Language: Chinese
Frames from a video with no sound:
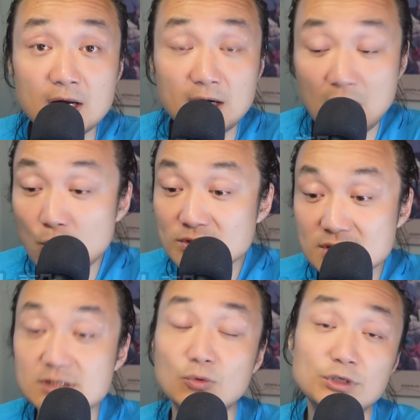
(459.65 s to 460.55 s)
然后我
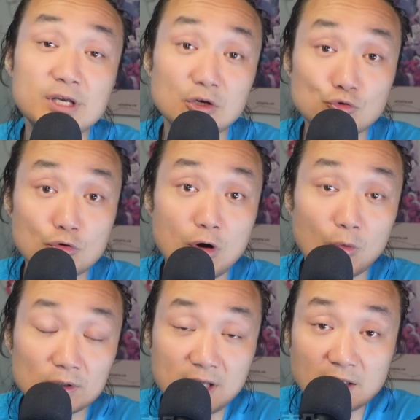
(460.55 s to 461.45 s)
自己，我之前也说过，
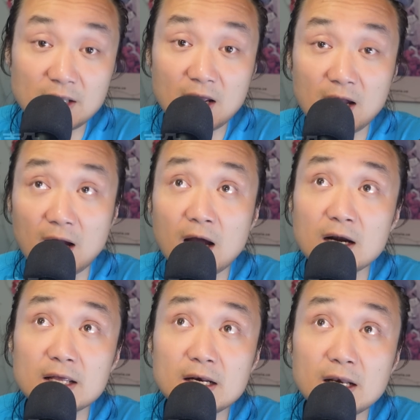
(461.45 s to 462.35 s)
我当年
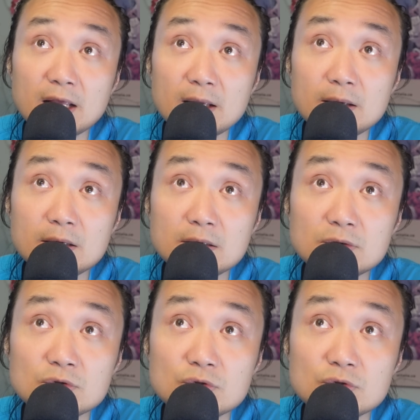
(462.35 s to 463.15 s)
二零零